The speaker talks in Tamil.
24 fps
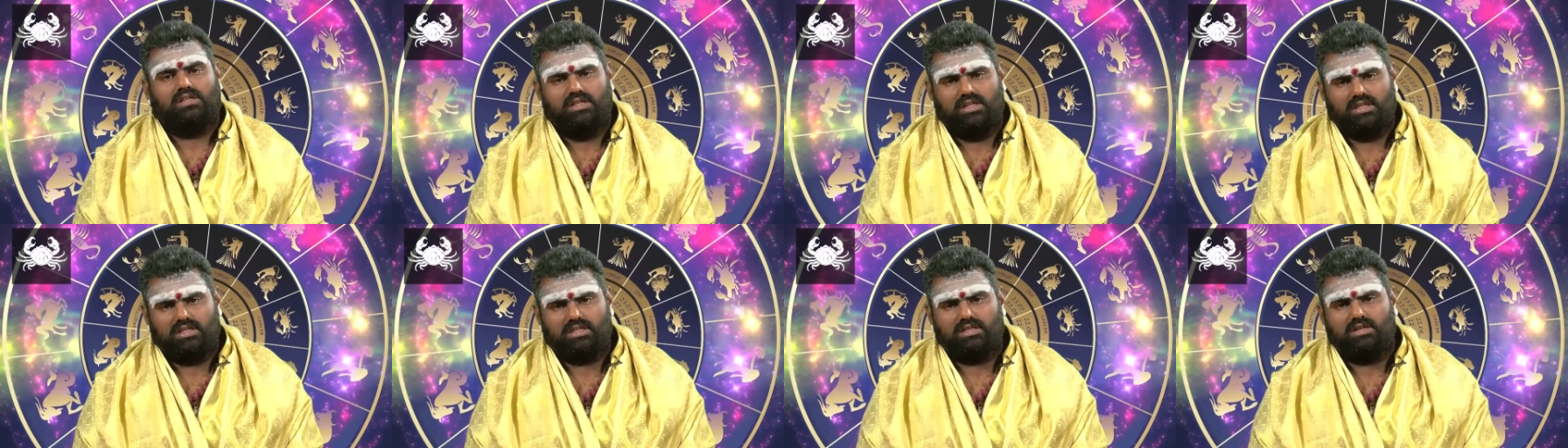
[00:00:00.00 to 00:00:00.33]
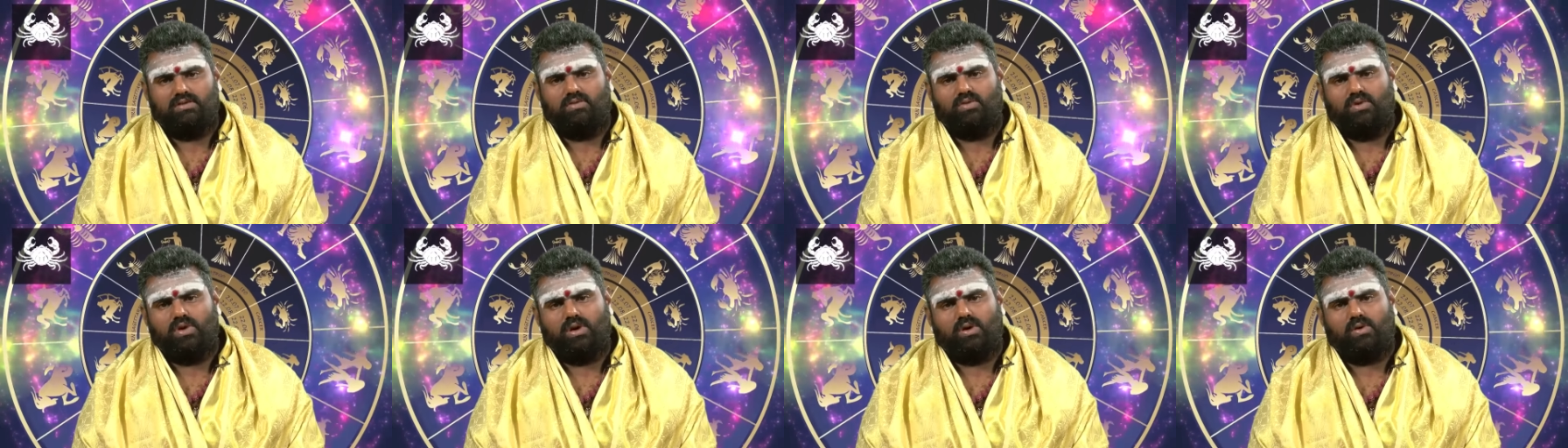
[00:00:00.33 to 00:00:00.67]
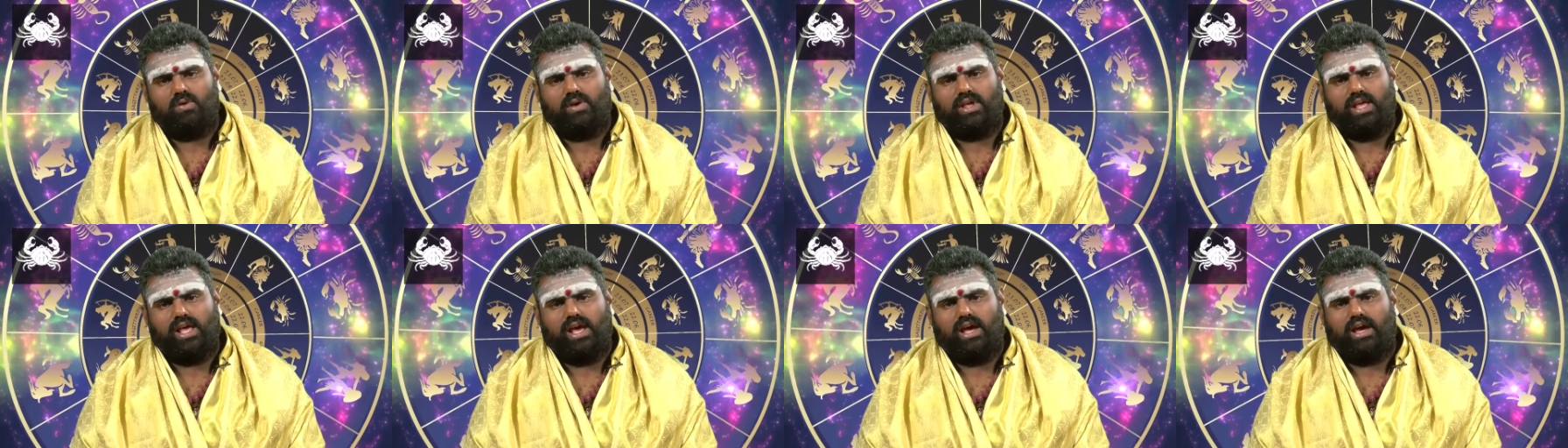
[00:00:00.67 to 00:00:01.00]
இன்று
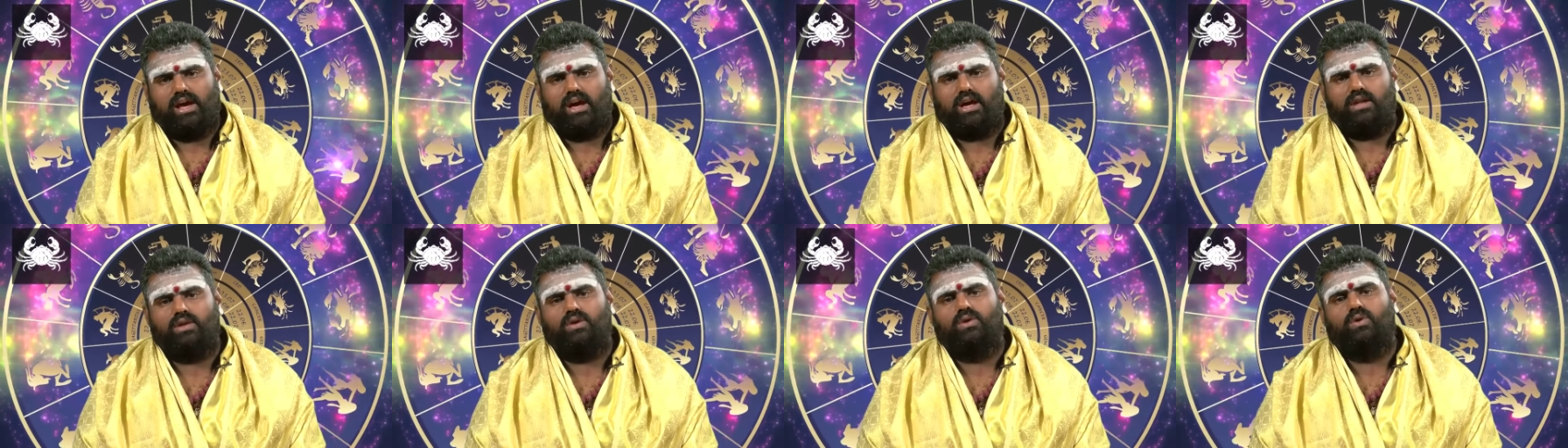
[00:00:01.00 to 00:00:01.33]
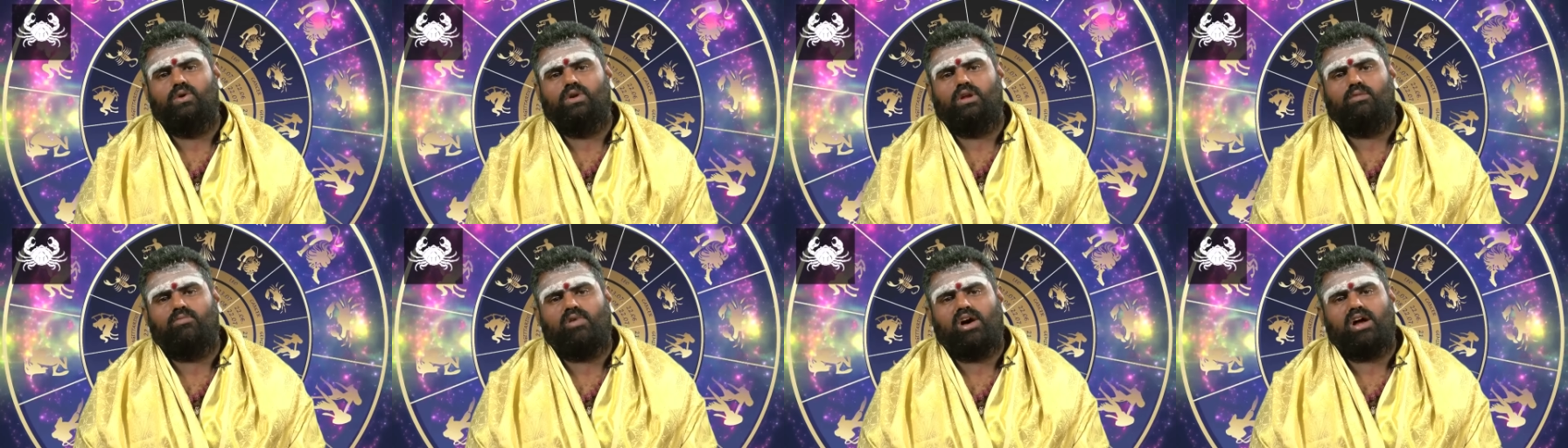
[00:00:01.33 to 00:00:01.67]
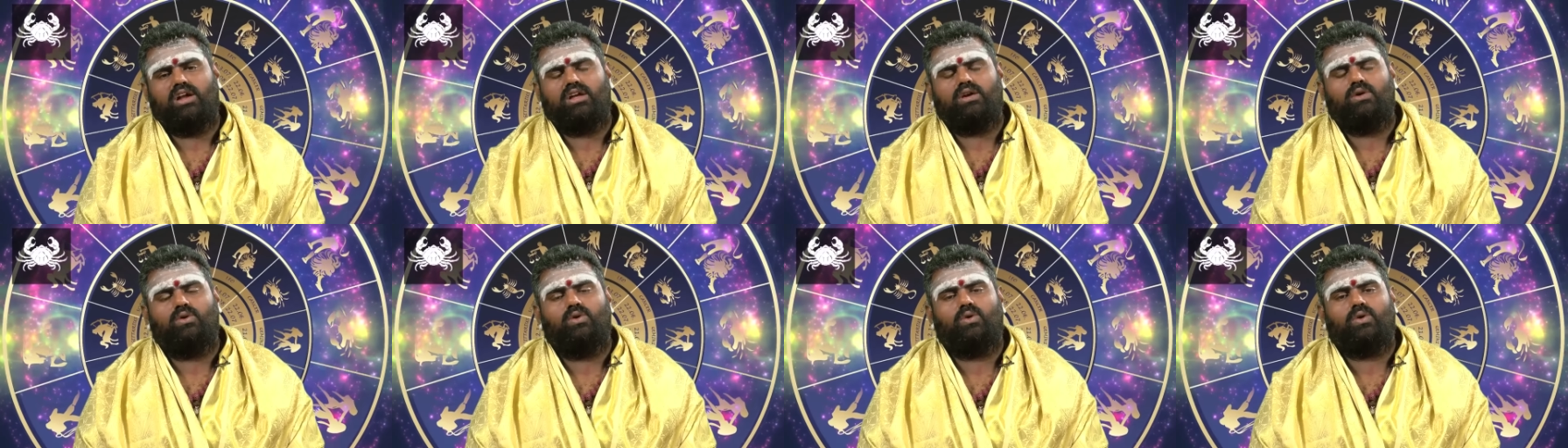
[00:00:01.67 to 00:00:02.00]
உங்களுடைய
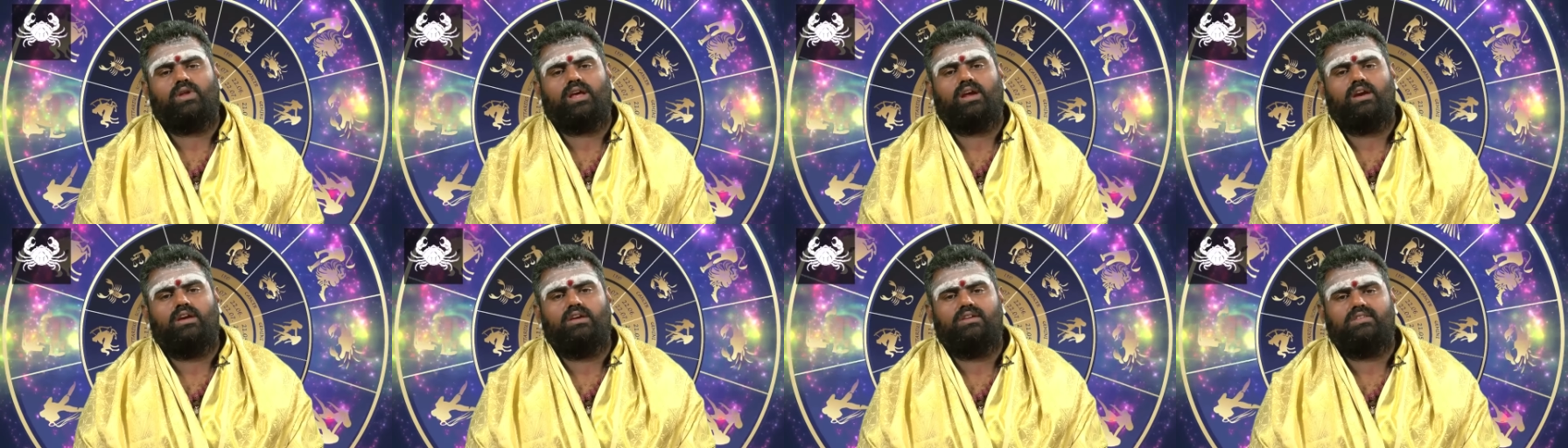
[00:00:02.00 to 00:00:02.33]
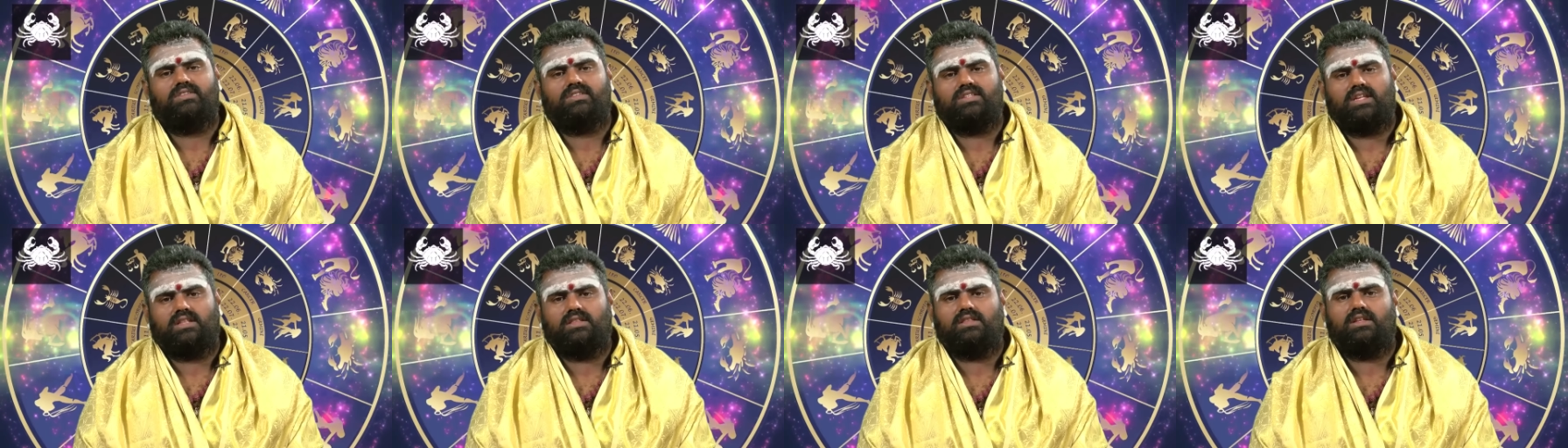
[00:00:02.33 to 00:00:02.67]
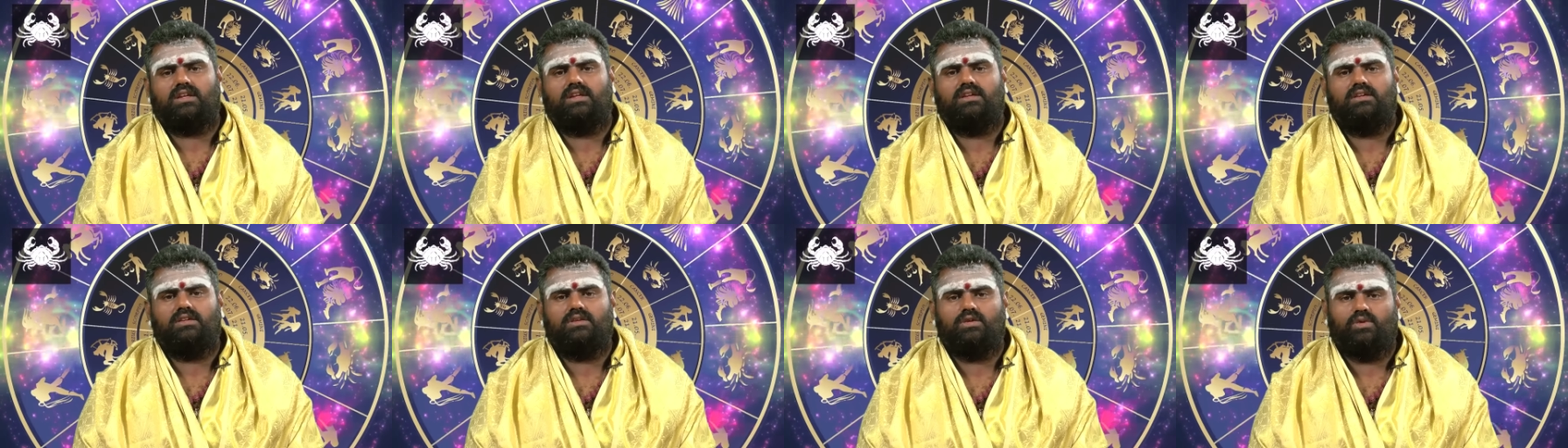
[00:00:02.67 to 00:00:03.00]
அனுகூலமான கோரைகள்
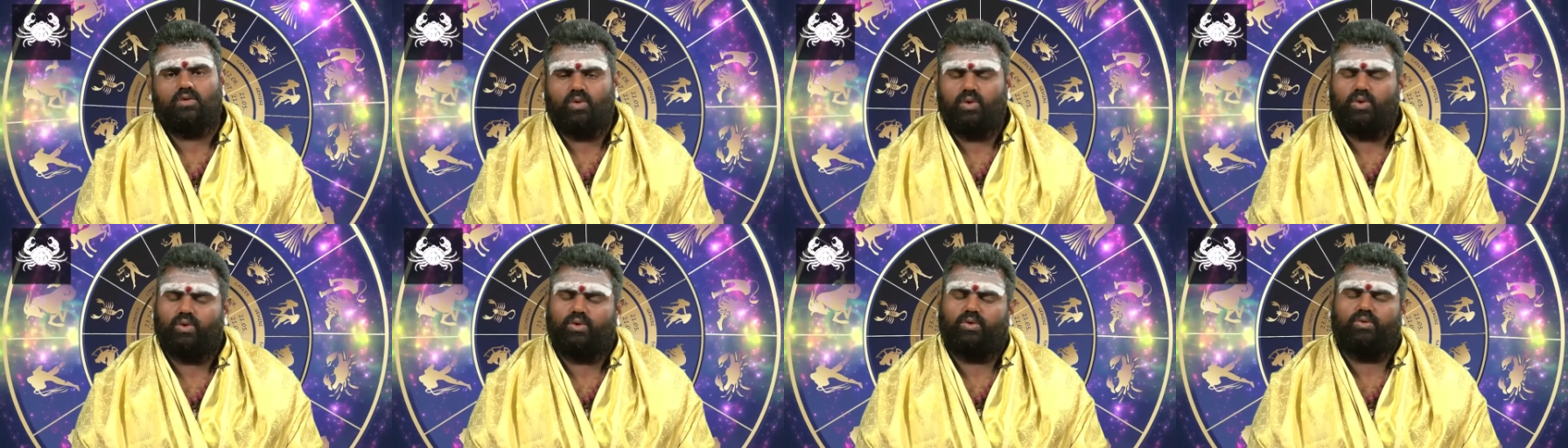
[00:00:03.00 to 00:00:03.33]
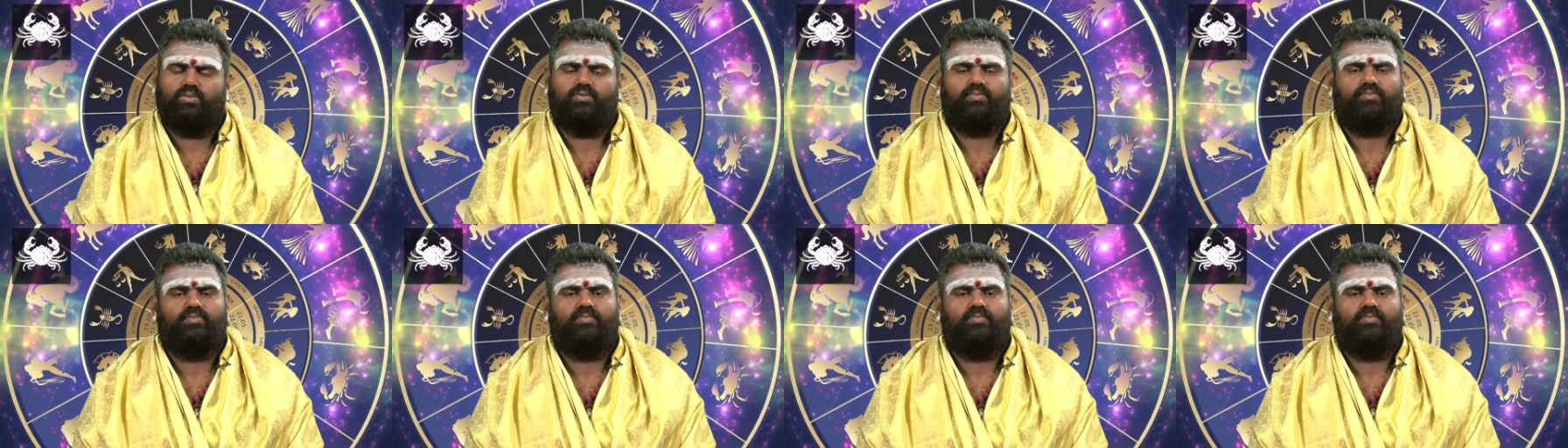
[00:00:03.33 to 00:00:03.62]
சந்திரன் குரு